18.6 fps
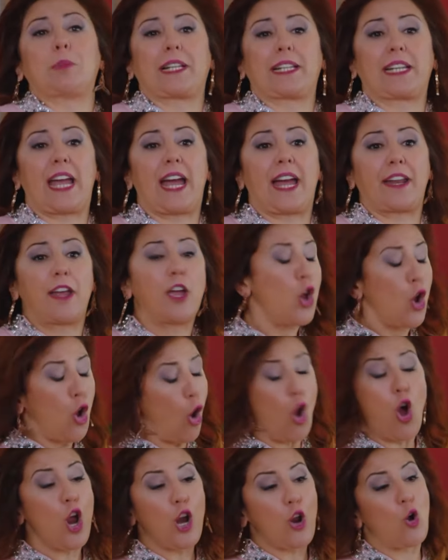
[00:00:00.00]
durmalı yani.
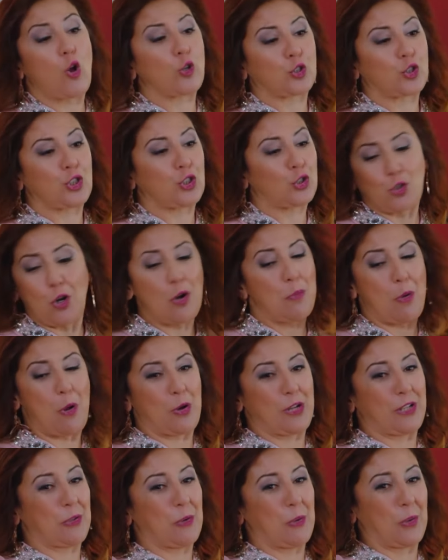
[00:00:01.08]
Öyle olsun istiyorum,
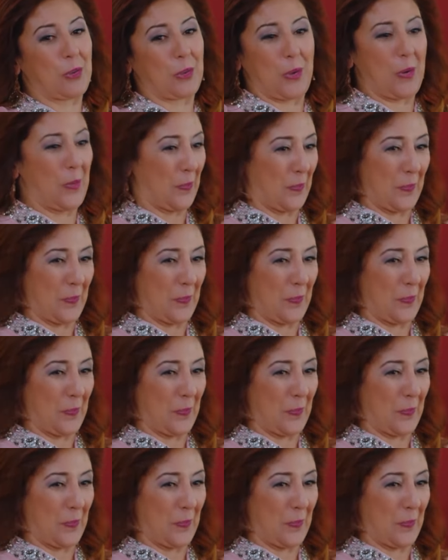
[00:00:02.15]
öyle de oldu.